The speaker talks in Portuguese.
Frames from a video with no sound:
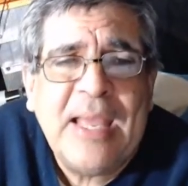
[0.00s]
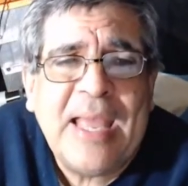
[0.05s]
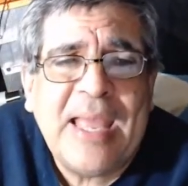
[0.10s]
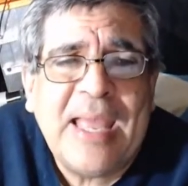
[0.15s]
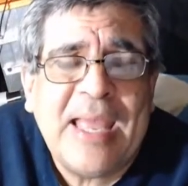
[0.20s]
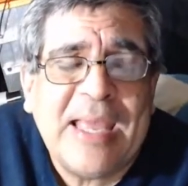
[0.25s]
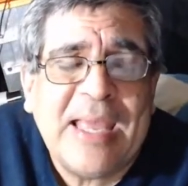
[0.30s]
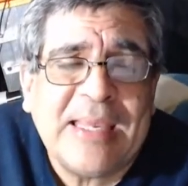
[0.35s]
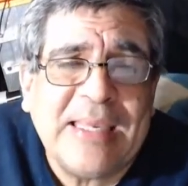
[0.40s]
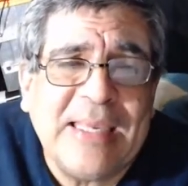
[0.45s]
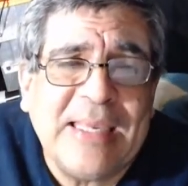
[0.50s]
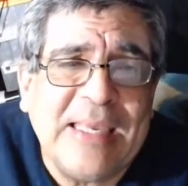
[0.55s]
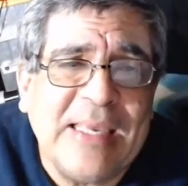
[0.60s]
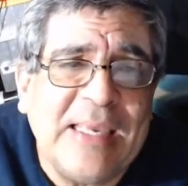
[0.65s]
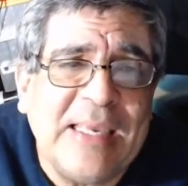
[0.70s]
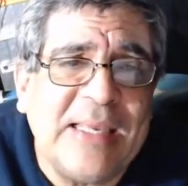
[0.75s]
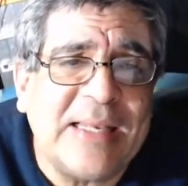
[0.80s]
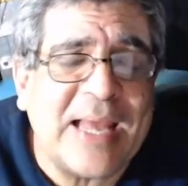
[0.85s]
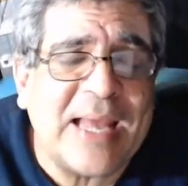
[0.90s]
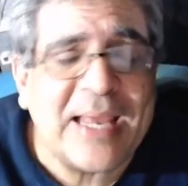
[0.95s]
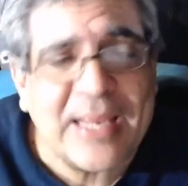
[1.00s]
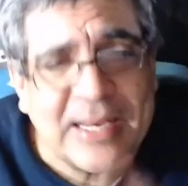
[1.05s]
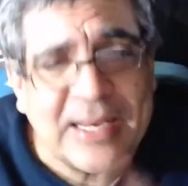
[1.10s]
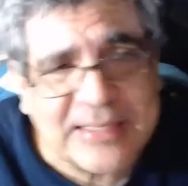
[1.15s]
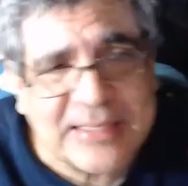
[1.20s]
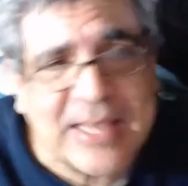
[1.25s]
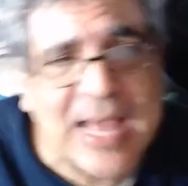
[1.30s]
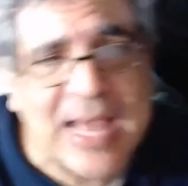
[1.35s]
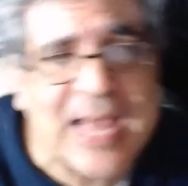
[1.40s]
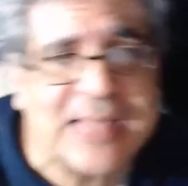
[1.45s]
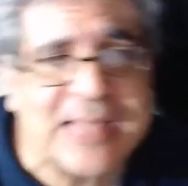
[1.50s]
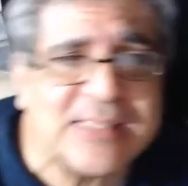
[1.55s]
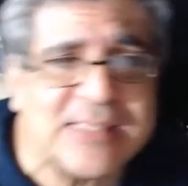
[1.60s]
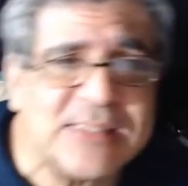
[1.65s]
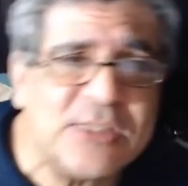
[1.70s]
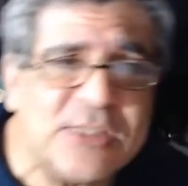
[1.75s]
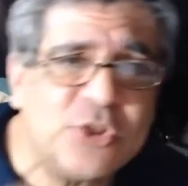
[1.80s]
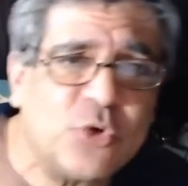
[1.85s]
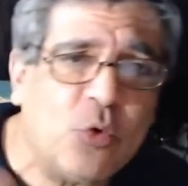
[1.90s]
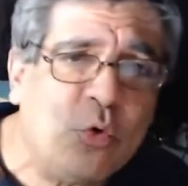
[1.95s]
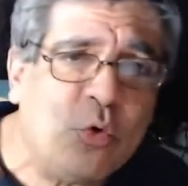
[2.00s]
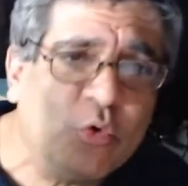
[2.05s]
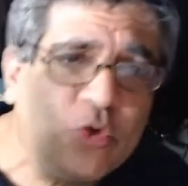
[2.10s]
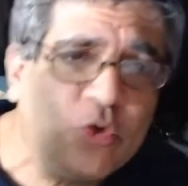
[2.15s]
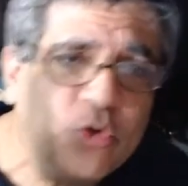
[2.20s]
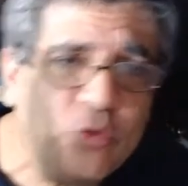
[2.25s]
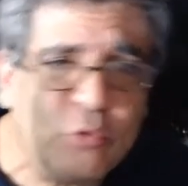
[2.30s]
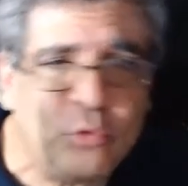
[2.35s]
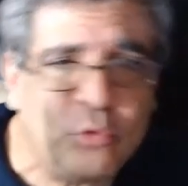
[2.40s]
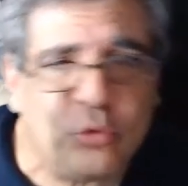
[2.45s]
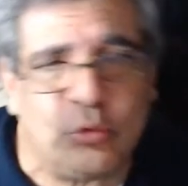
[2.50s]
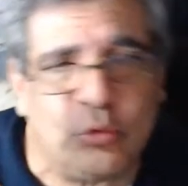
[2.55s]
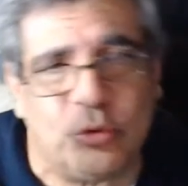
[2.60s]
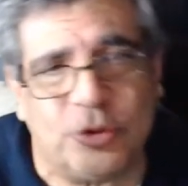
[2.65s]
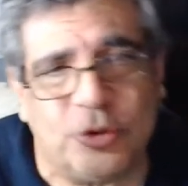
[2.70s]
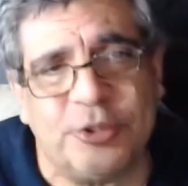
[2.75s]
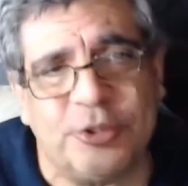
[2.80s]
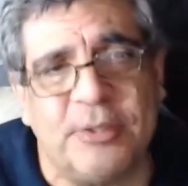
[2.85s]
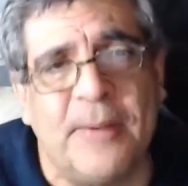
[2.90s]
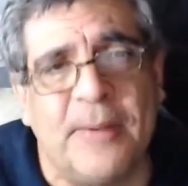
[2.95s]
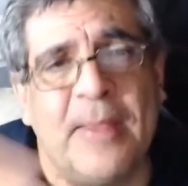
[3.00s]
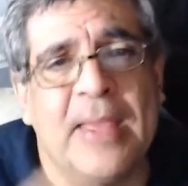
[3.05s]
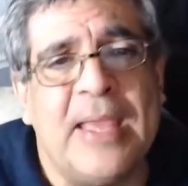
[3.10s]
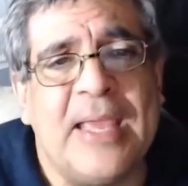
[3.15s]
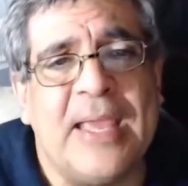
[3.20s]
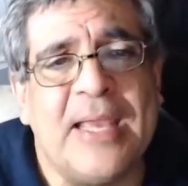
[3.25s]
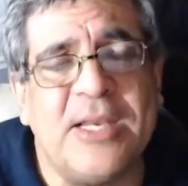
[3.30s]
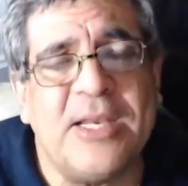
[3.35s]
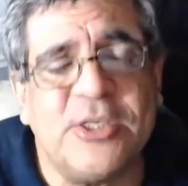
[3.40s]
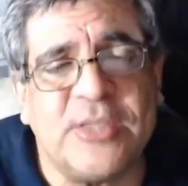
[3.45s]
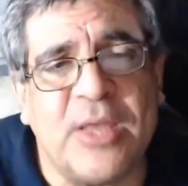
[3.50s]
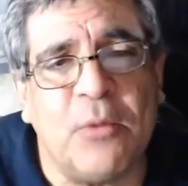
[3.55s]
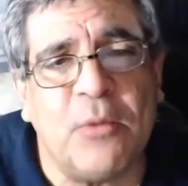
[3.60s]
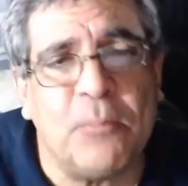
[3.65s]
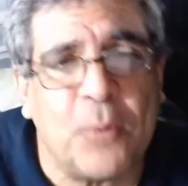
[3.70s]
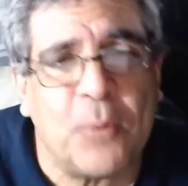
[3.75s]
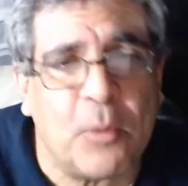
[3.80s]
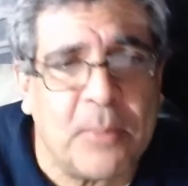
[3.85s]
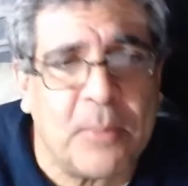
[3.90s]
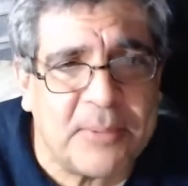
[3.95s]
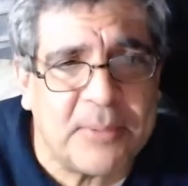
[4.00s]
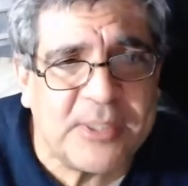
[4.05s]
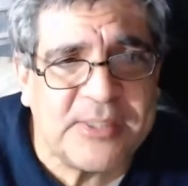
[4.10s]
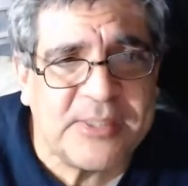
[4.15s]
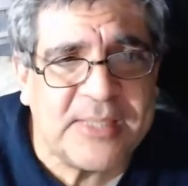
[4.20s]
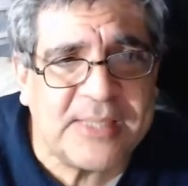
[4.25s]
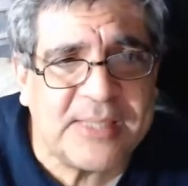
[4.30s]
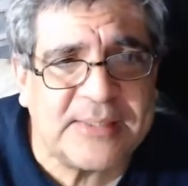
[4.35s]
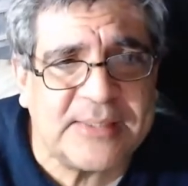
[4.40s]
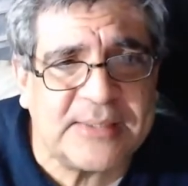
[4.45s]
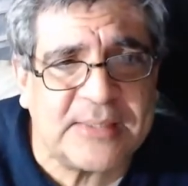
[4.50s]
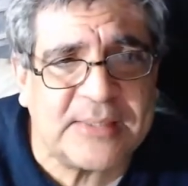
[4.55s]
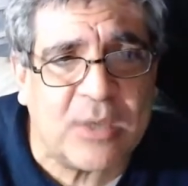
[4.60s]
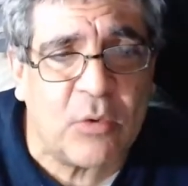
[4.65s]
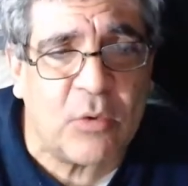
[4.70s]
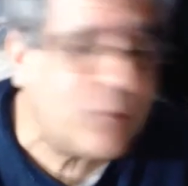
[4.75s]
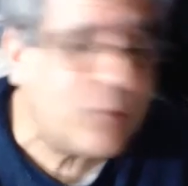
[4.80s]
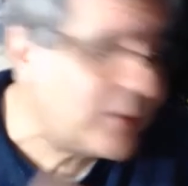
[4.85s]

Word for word: É que na realidade esses conjuntos eles têm um problema de decisão.